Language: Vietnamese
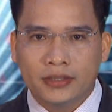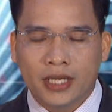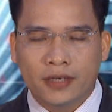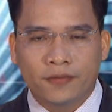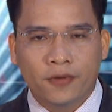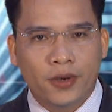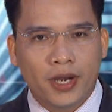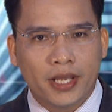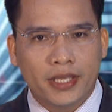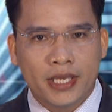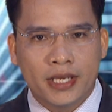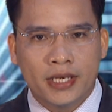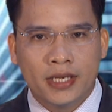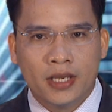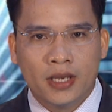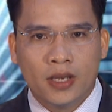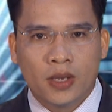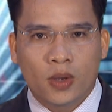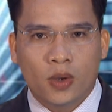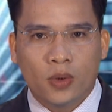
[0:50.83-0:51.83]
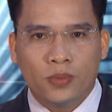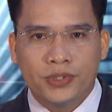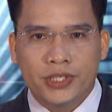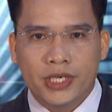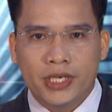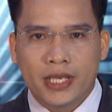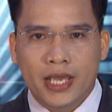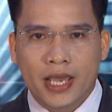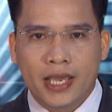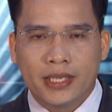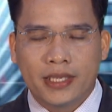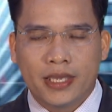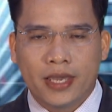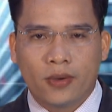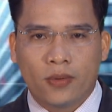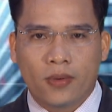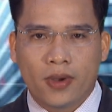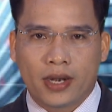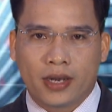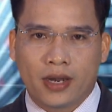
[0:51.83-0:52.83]
thành phố Trà Vinh cũng triển khai
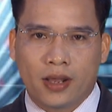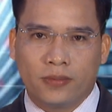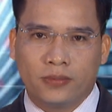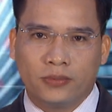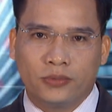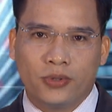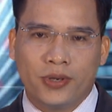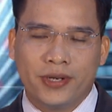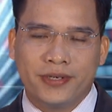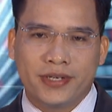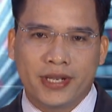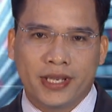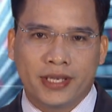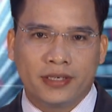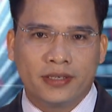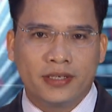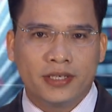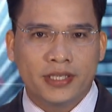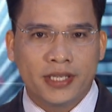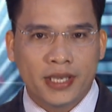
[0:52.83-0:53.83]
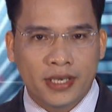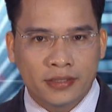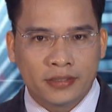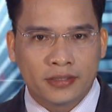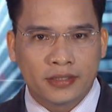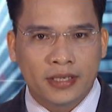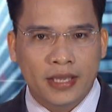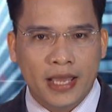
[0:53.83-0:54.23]
nhiều hoạt động tuyên truyền người dân